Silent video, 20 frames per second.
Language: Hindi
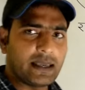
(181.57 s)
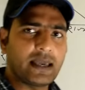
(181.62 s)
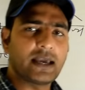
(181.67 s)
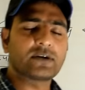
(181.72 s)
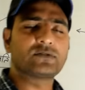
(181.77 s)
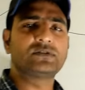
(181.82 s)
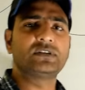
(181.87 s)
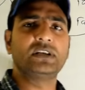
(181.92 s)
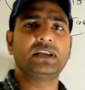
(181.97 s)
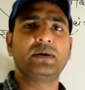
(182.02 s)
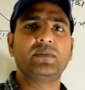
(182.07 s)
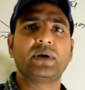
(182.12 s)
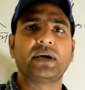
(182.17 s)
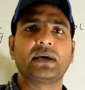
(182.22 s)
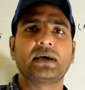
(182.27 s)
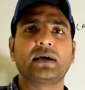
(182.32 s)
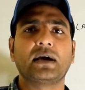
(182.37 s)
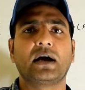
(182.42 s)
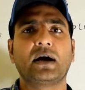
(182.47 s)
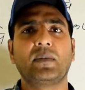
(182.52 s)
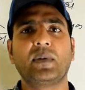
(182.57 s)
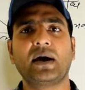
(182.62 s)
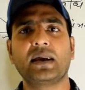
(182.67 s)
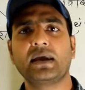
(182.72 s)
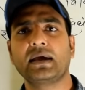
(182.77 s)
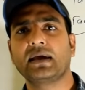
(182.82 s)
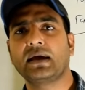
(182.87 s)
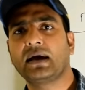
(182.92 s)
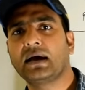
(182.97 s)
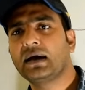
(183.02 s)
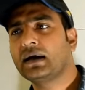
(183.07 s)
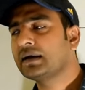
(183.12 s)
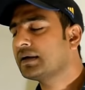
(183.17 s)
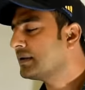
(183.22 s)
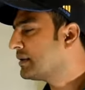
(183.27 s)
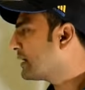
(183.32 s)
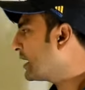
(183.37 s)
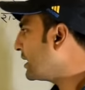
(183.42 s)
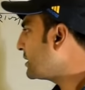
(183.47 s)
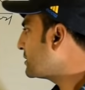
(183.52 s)
एक्चुअली में हमारे यहाँ
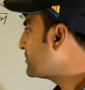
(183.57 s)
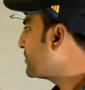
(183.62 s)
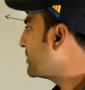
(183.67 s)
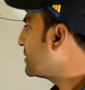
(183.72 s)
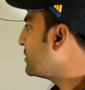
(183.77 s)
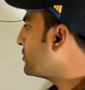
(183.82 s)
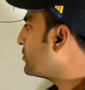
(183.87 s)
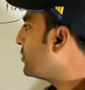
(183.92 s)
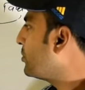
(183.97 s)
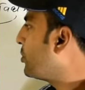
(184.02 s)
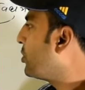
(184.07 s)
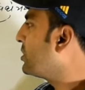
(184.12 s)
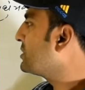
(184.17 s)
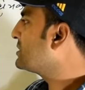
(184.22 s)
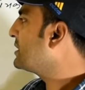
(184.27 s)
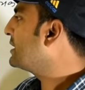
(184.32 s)
राष्ट्रपति को बहुत